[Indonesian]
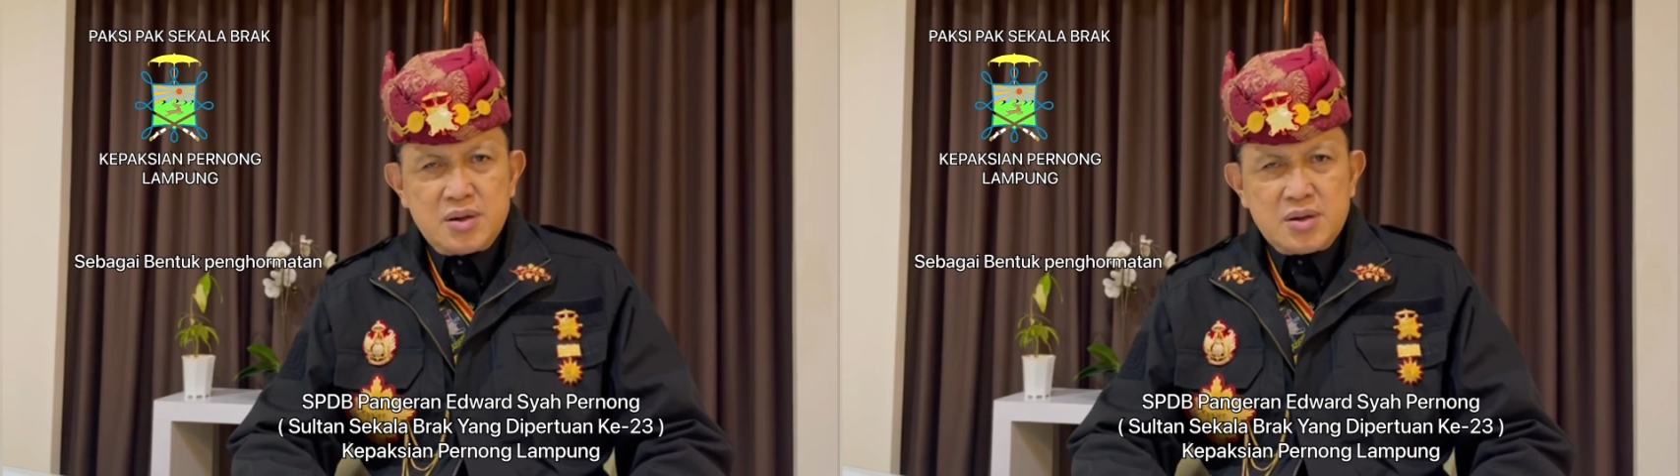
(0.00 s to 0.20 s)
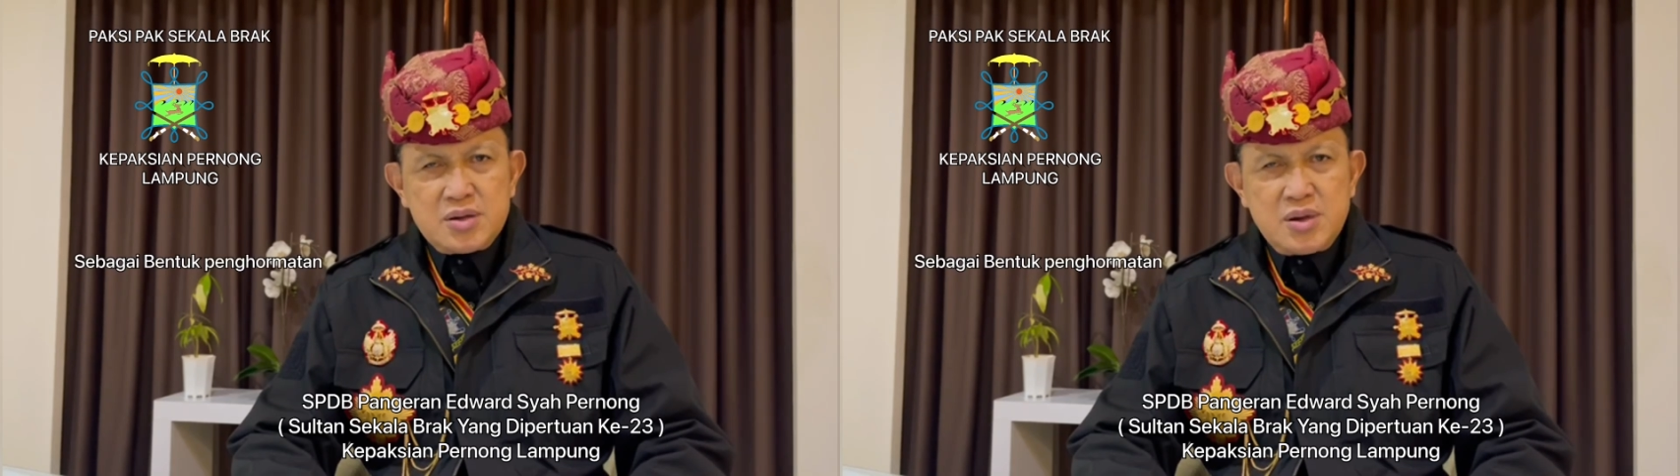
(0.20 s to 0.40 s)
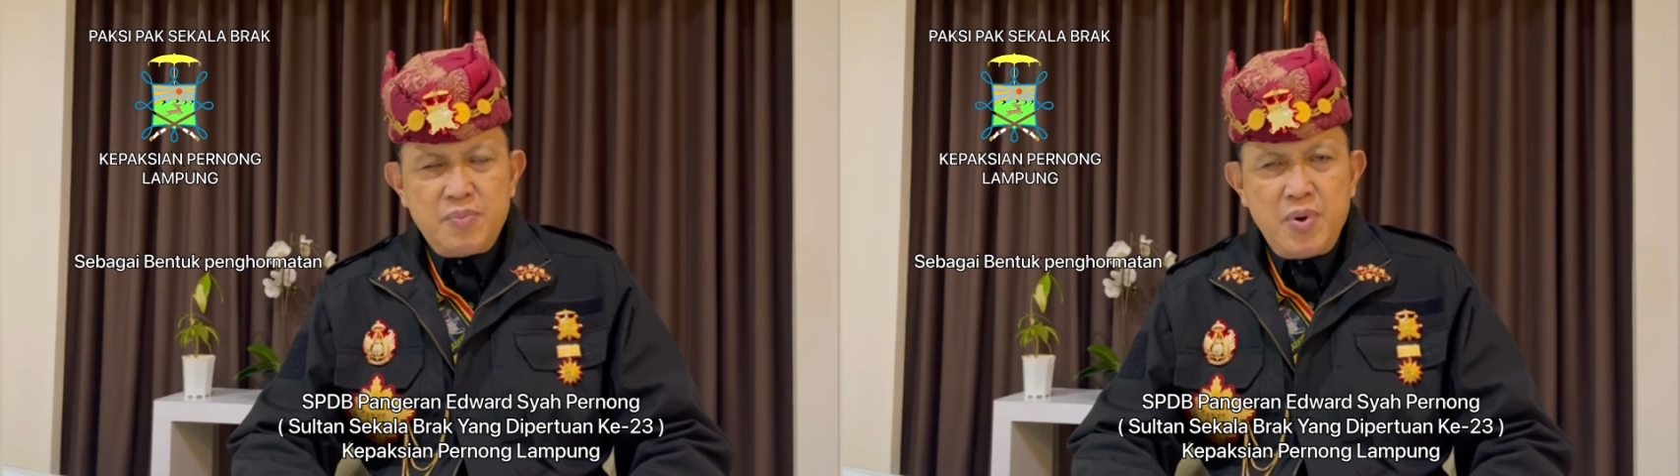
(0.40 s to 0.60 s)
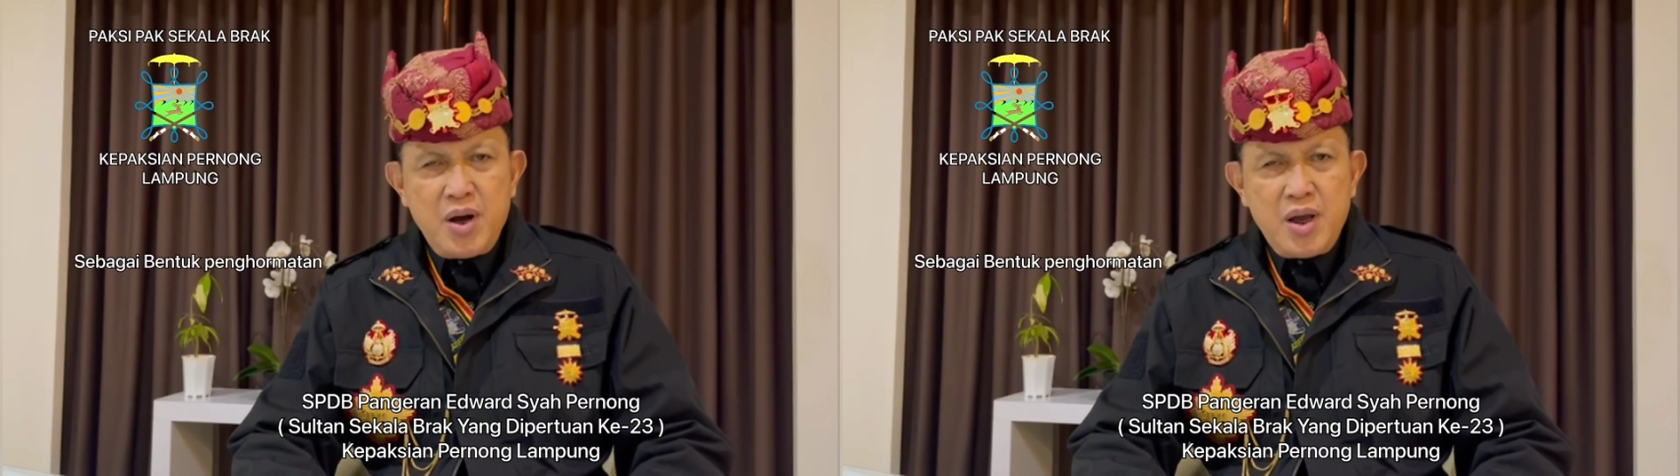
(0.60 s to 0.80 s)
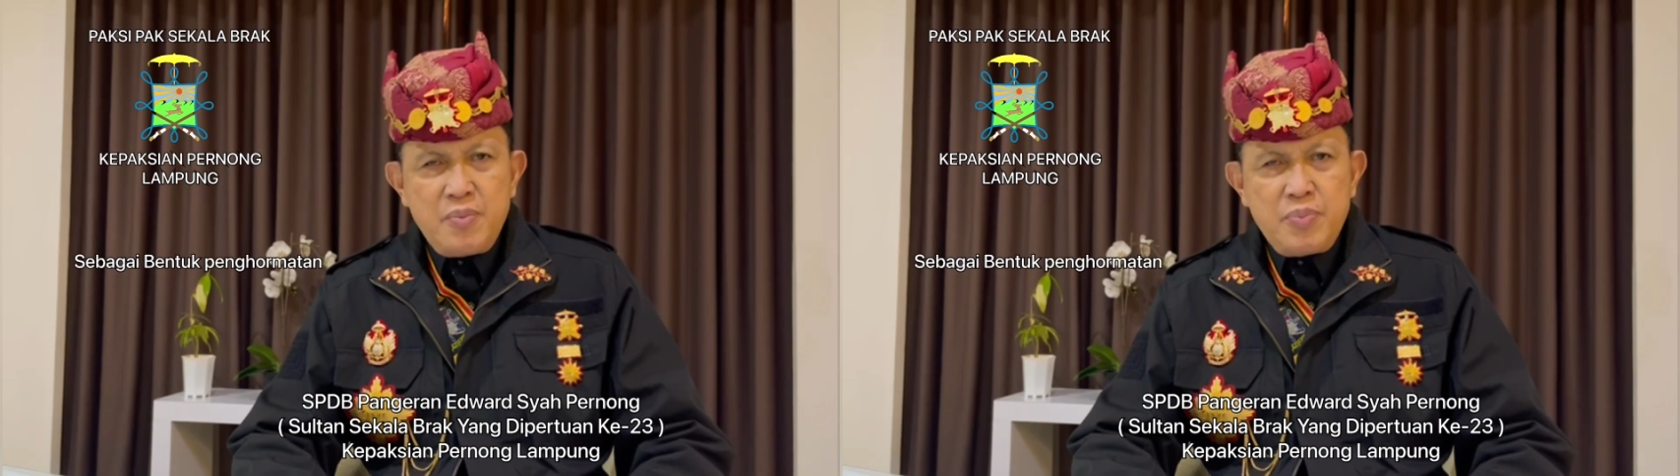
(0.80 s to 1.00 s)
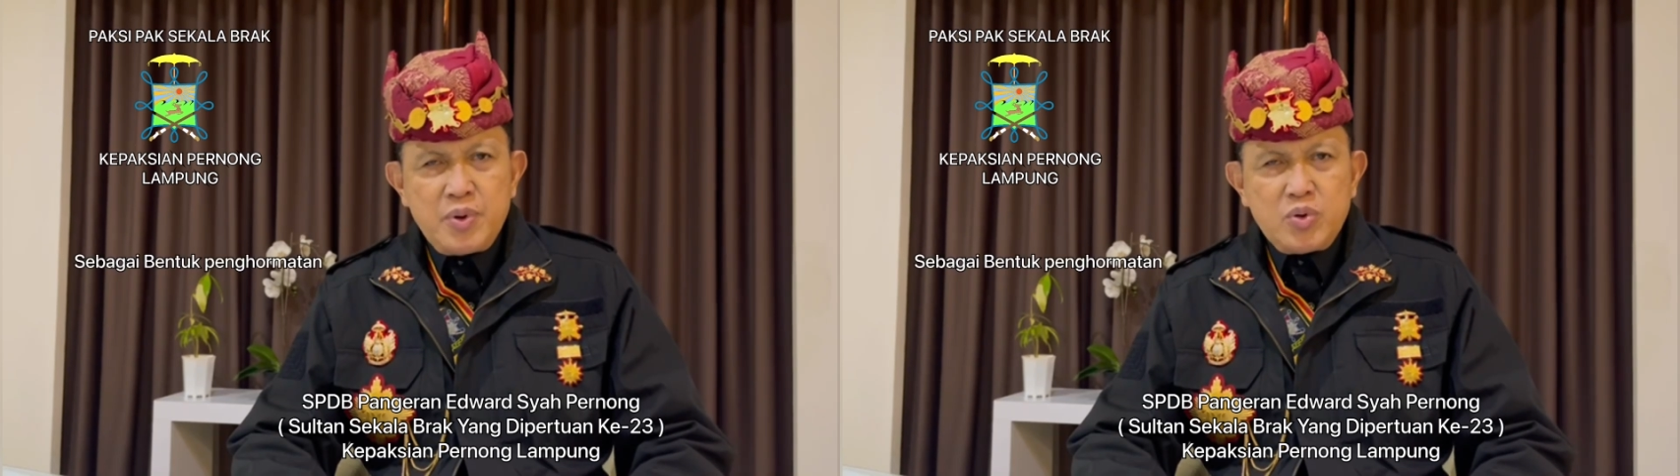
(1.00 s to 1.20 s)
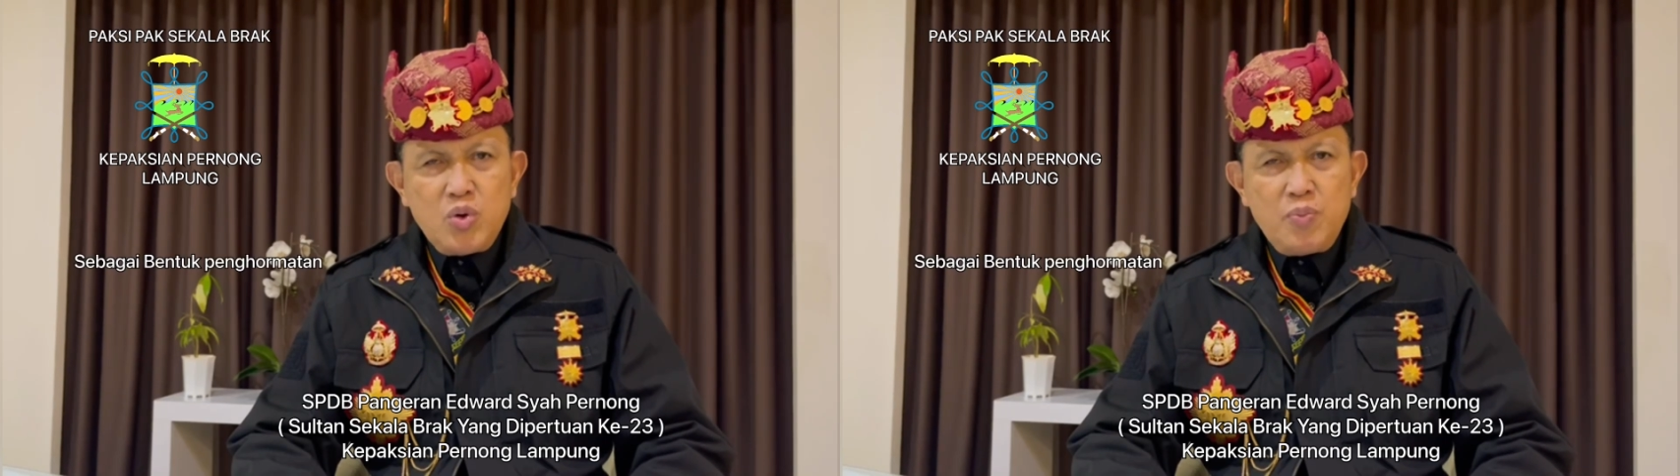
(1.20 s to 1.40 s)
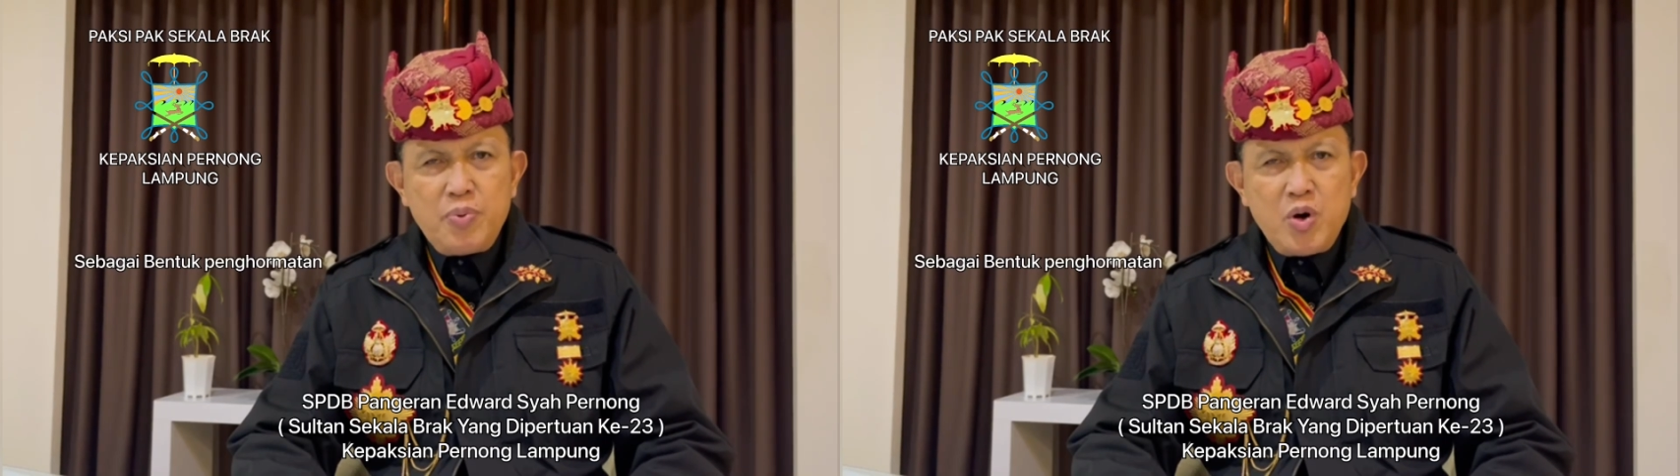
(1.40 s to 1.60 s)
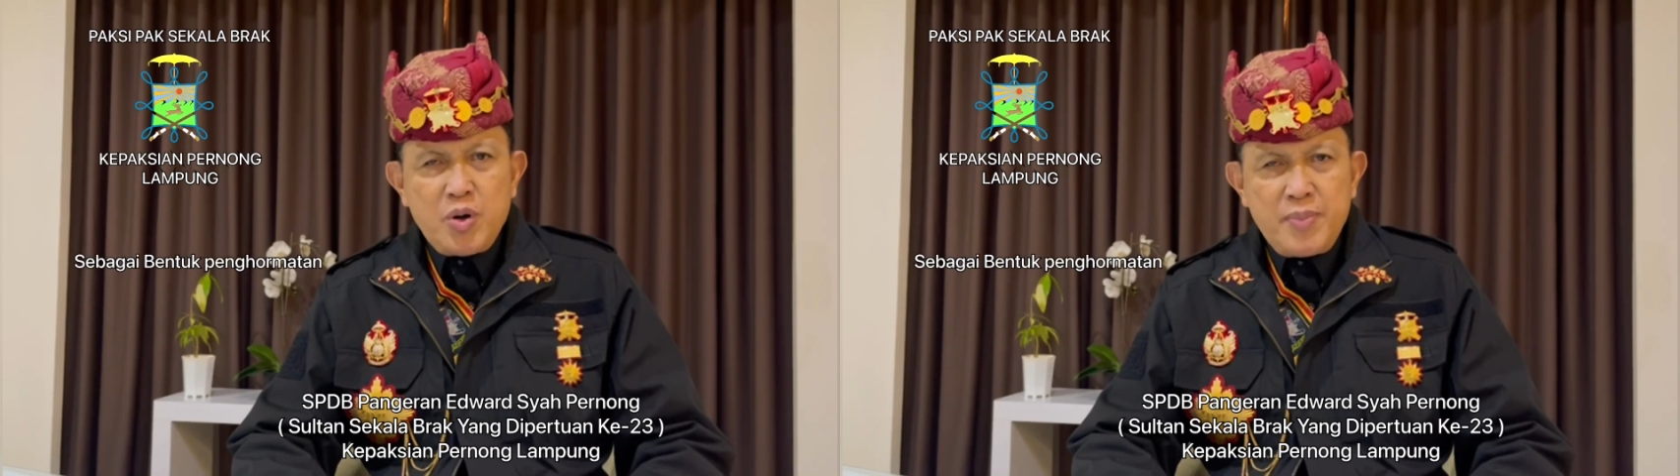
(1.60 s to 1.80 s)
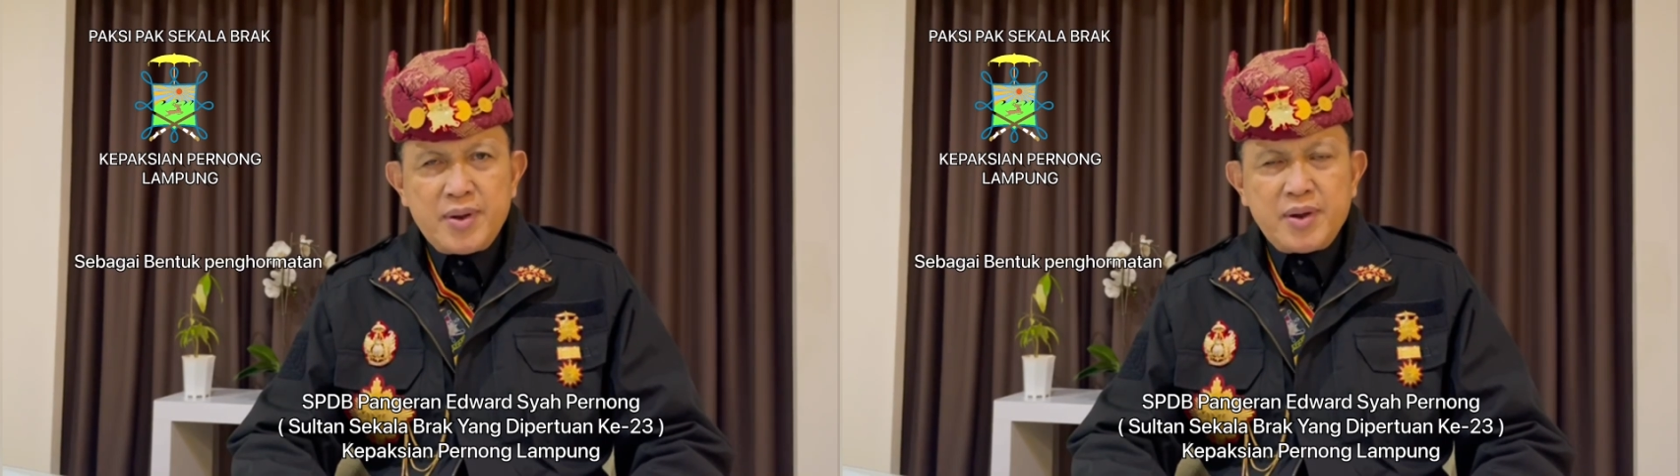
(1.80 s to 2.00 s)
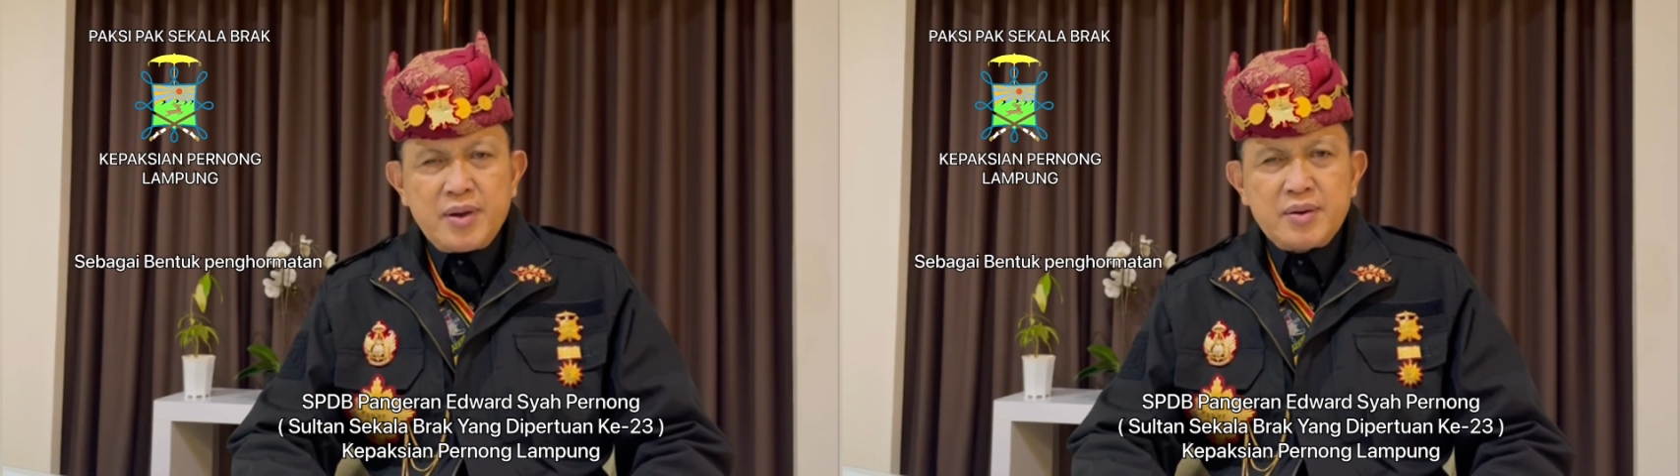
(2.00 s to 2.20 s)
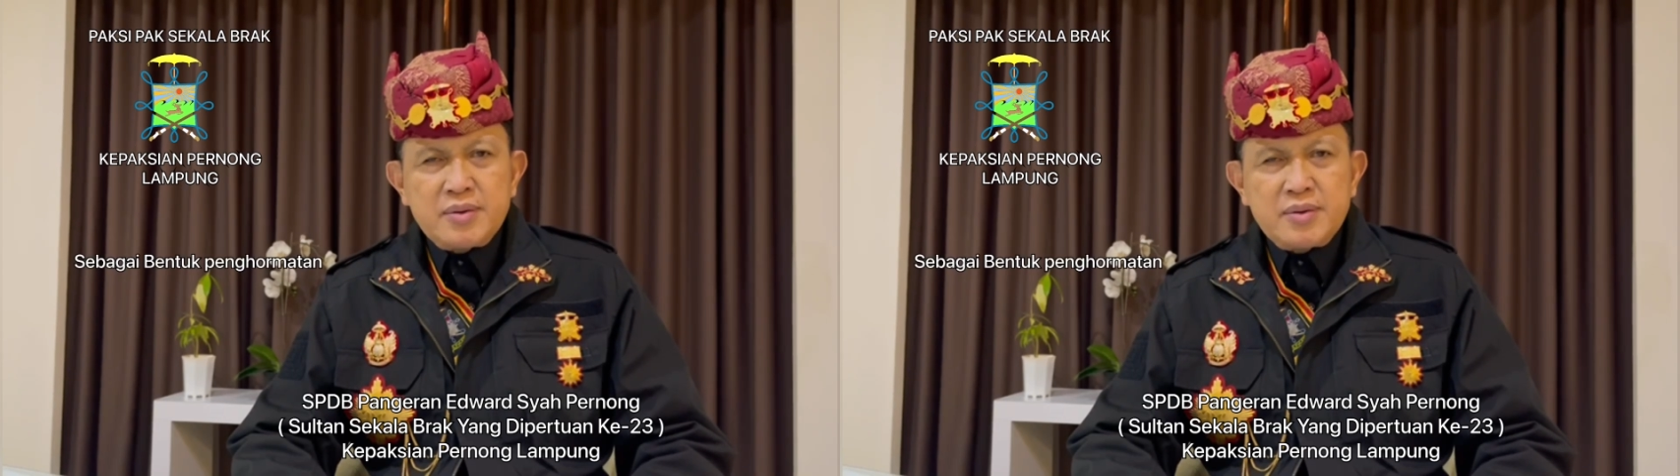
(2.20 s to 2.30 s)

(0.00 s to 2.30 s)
sebagai bentuk penghormatan